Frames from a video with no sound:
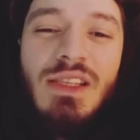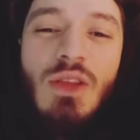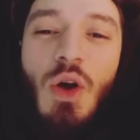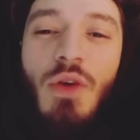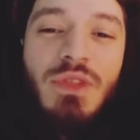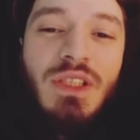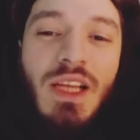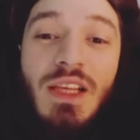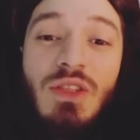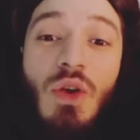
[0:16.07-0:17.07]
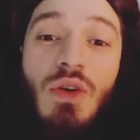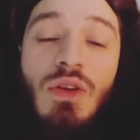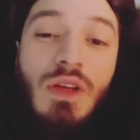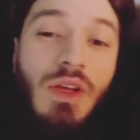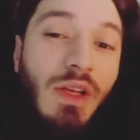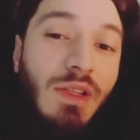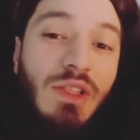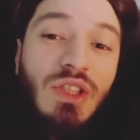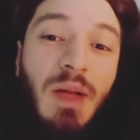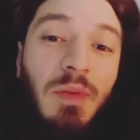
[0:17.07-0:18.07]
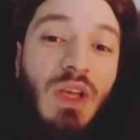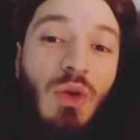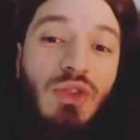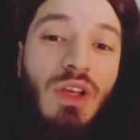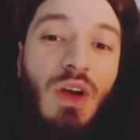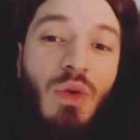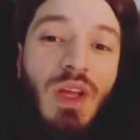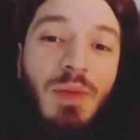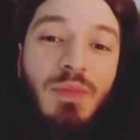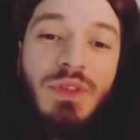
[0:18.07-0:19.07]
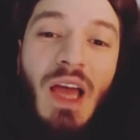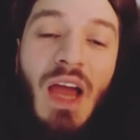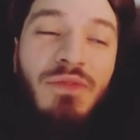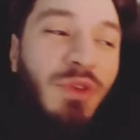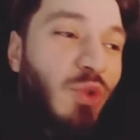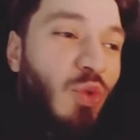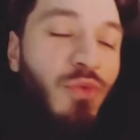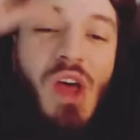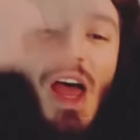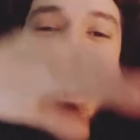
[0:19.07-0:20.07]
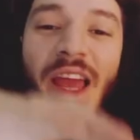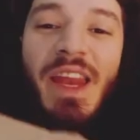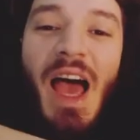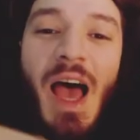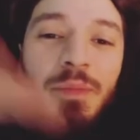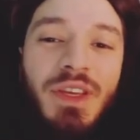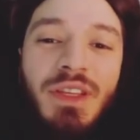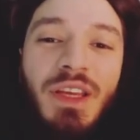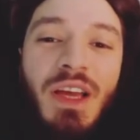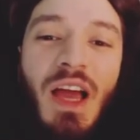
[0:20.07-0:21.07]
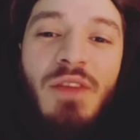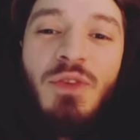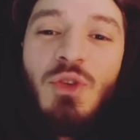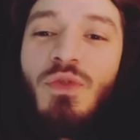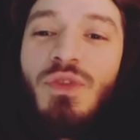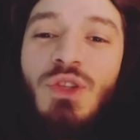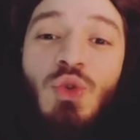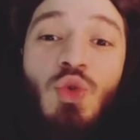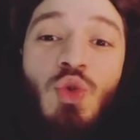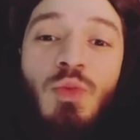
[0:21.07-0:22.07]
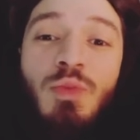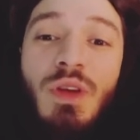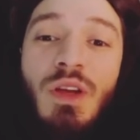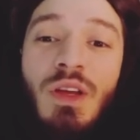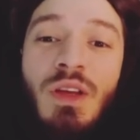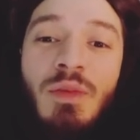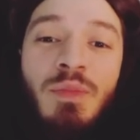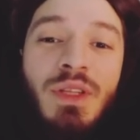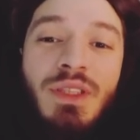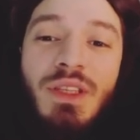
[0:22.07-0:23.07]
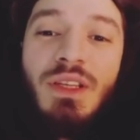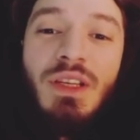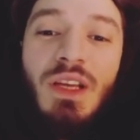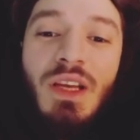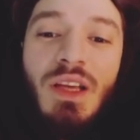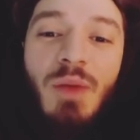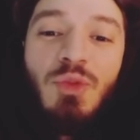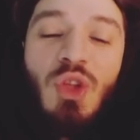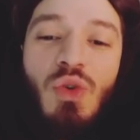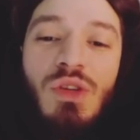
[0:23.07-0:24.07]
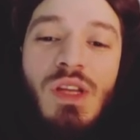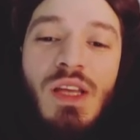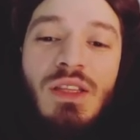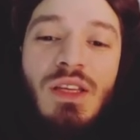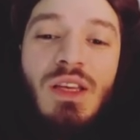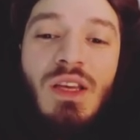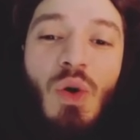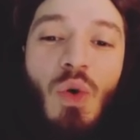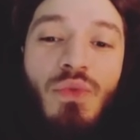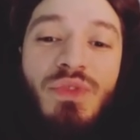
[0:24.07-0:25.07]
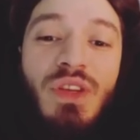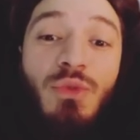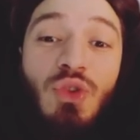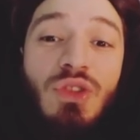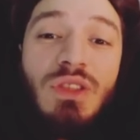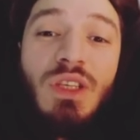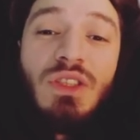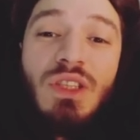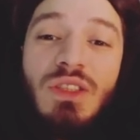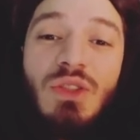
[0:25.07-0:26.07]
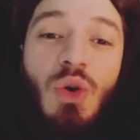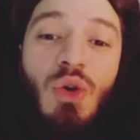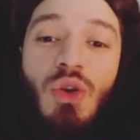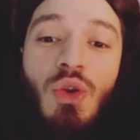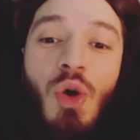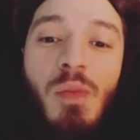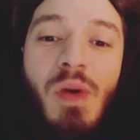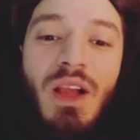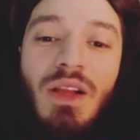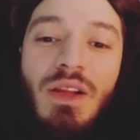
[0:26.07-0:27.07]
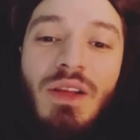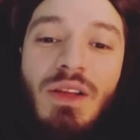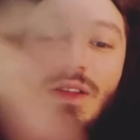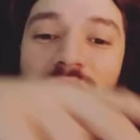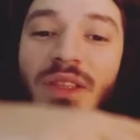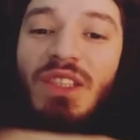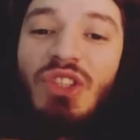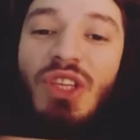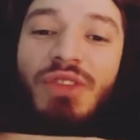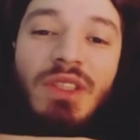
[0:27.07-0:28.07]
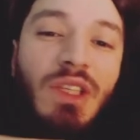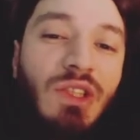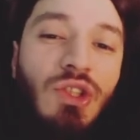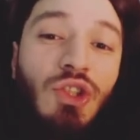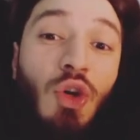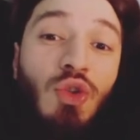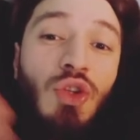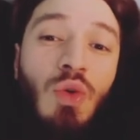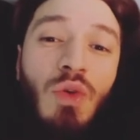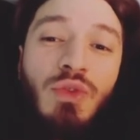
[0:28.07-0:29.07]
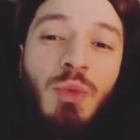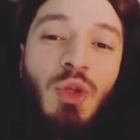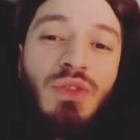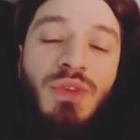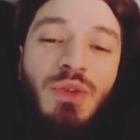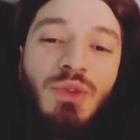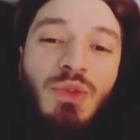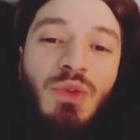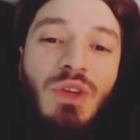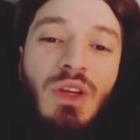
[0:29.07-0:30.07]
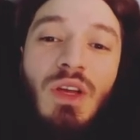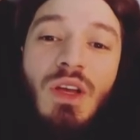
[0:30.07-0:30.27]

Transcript: erster offizieller Song, den ich damals rausgehauen habe, der einfach so von alleine abging, Digga. Einfach so auf ein YouTube-Bild äh, habe ich da hochgeladen. Und viele wünschen sich den Song nochmal. Dass ich den quasi richtig raushaue, auf Spotify und so